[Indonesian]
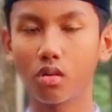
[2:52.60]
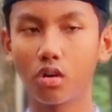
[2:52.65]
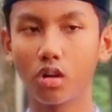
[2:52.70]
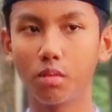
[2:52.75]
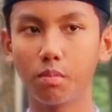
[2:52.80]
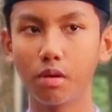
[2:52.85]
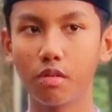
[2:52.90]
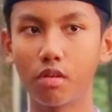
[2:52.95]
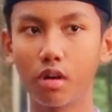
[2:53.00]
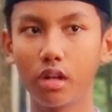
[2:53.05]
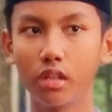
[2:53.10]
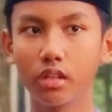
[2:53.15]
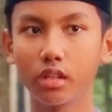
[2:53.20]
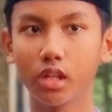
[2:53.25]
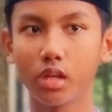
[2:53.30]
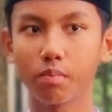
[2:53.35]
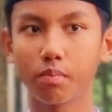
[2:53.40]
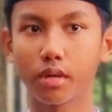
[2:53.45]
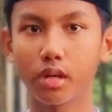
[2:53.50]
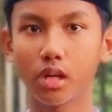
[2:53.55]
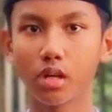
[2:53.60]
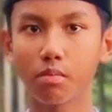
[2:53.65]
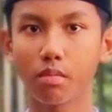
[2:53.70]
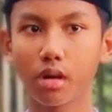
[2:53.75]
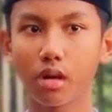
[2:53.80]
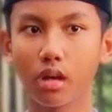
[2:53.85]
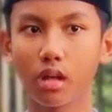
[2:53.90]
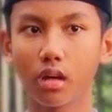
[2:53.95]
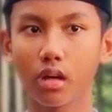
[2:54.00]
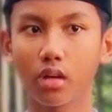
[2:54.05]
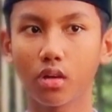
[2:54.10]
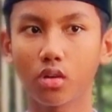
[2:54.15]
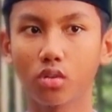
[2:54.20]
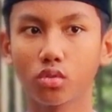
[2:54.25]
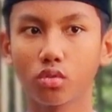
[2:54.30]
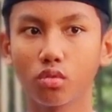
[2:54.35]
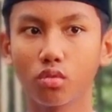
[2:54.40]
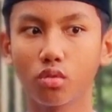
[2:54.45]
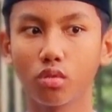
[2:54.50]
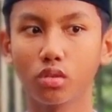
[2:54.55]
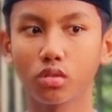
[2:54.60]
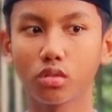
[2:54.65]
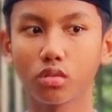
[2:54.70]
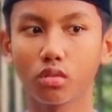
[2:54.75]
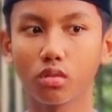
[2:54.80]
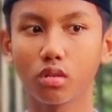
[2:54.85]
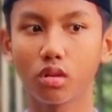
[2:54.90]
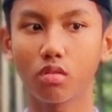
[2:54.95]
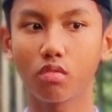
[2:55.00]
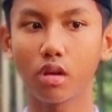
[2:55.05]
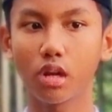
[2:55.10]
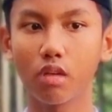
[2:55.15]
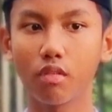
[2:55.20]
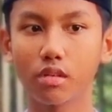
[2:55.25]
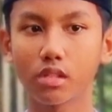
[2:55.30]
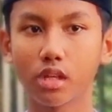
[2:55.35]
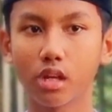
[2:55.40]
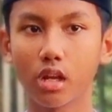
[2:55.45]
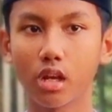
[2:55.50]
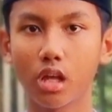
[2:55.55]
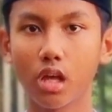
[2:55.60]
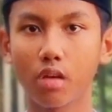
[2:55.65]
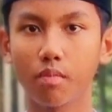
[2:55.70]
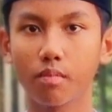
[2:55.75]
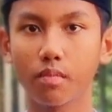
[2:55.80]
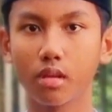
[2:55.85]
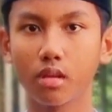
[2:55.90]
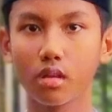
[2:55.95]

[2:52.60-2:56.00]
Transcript: Khalid bin Walid tidak pernah mengalahkan Rasulullah Shallallahu Alaihi Wasallam.